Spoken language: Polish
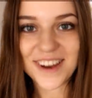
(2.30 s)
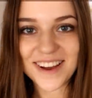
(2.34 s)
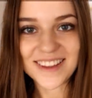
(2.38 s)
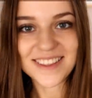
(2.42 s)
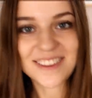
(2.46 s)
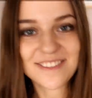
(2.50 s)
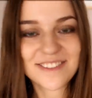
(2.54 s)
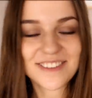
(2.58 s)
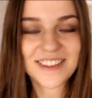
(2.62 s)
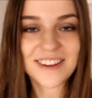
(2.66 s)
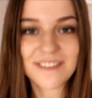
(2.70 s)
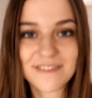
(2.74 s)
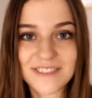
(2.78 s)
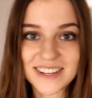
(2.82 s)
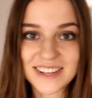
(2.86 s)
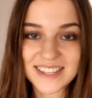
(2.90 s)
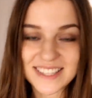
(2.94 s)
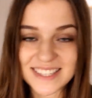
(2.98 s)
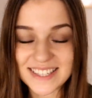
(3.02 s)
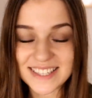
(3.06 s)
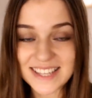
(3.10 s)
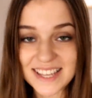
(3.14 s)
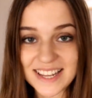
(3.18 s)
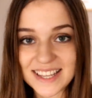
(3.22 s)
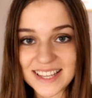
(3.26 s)
kochani, witam
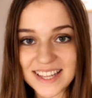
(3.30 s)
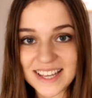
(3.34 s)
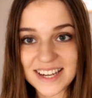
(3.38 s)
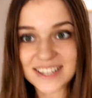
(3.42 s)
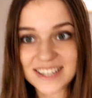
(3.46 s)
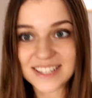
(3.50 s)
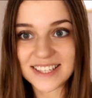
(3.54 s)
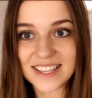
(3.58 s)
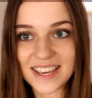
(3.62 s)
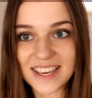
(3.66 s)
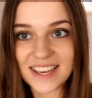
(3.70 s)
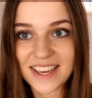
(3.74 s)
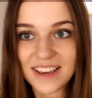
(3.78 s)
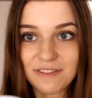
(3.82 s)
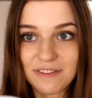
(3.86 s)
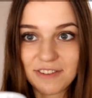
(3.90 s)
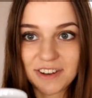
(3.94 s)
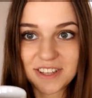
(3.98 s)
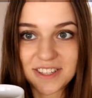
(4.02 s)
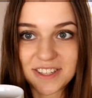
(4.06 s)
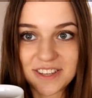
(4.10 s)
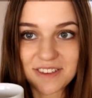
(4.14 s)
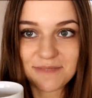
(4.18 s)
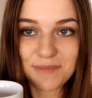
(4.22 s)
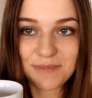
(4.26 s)
Was serdecznie. Ja
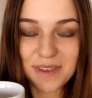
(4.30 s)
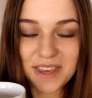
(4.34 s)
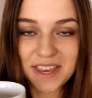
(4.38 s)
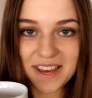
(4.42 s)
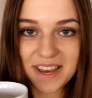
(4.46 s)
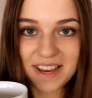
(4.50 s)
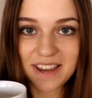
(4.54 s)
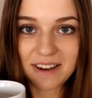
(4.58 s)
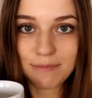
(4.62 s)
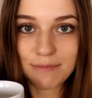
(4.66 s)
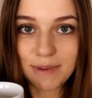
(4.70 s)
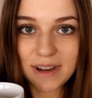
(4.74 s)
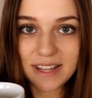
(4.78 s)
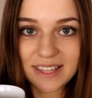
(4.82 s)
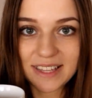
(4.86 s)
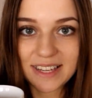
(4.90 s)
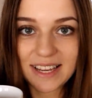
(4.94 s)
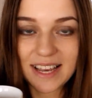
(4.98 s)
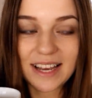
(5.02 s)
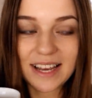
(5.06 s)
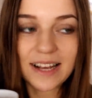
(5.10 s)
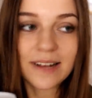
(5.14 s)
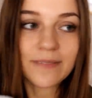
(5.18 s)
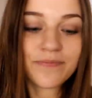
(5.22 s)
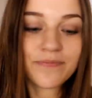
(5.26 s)
właśnie piję
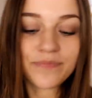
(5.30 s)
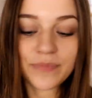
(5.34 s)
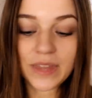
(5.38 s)
herbatkę,